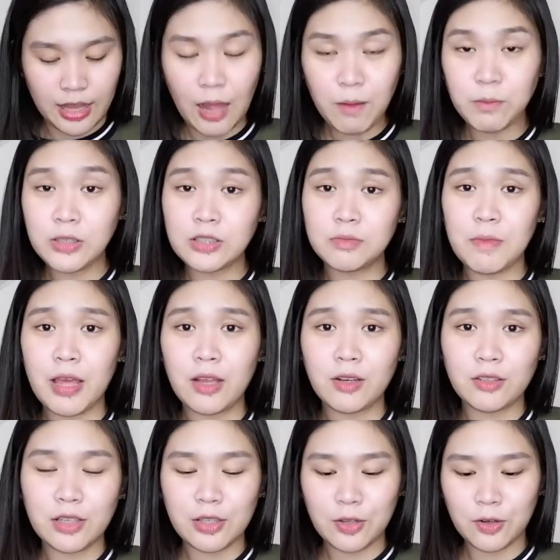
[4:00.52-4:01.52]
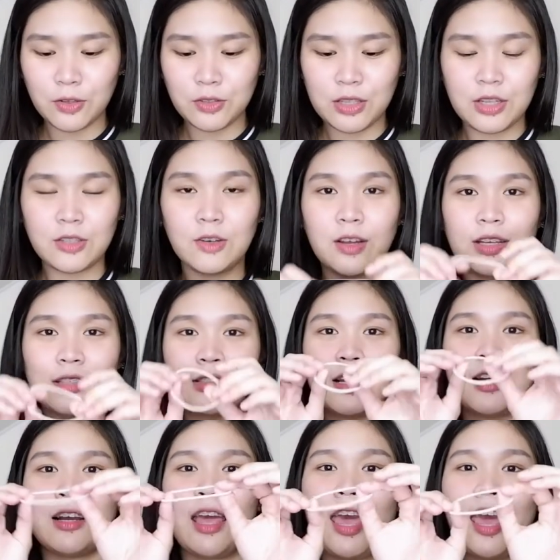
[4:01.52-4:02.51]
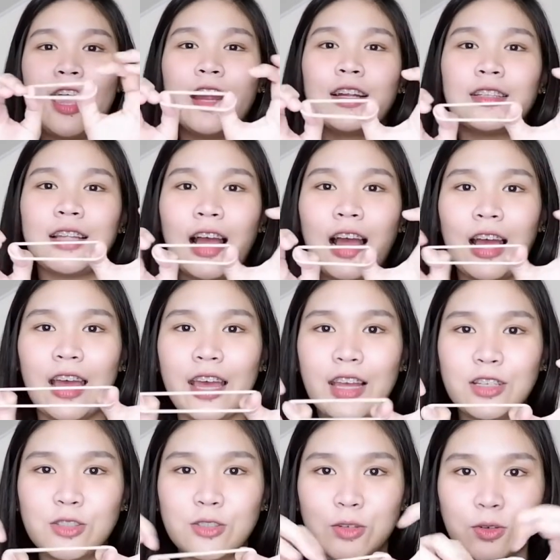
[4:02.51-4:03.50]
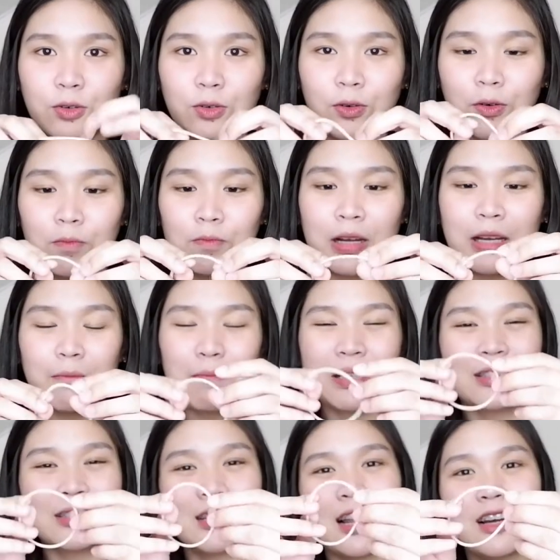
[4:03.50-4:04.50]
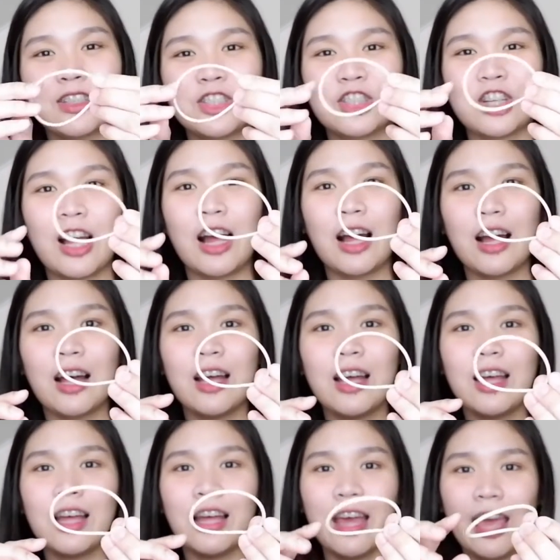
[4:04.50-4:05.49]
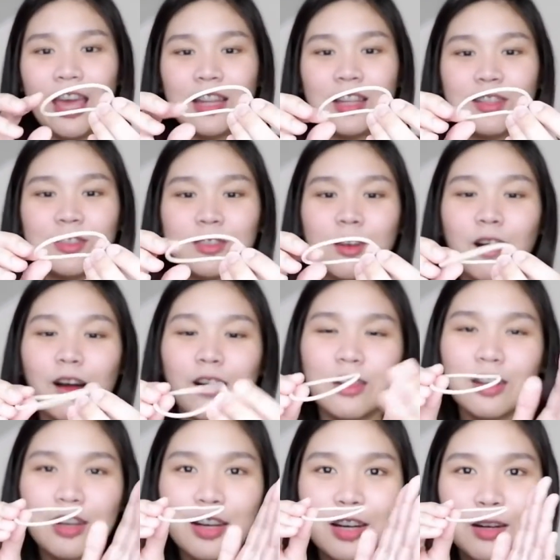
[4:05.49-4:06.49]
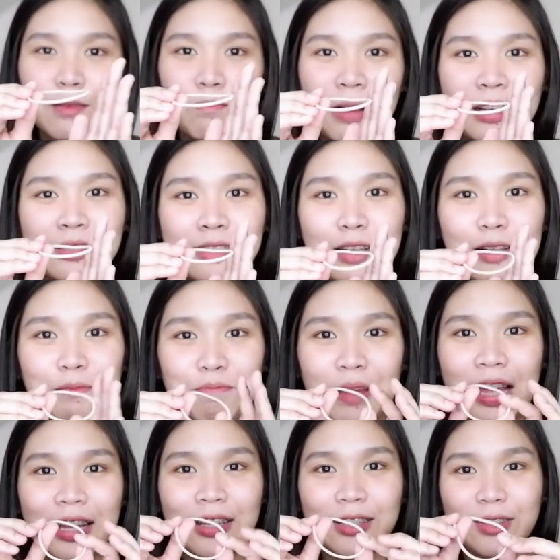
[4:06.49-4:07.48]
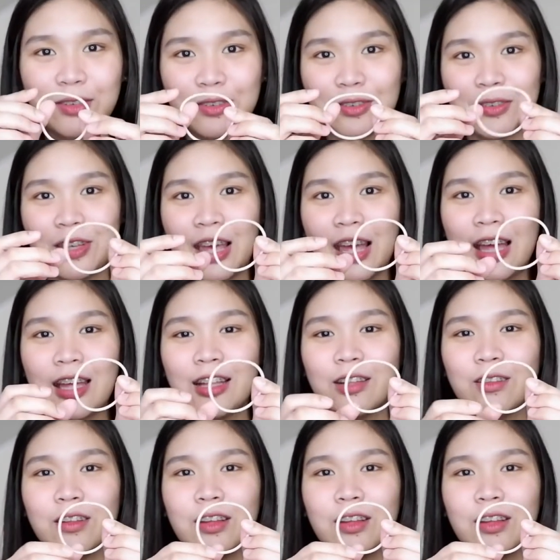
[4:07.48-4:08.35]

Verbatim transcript: Tapos, meron din ako ditong isang hair tie. So, manipis lang siya. And it's color pastel pink to. Yan.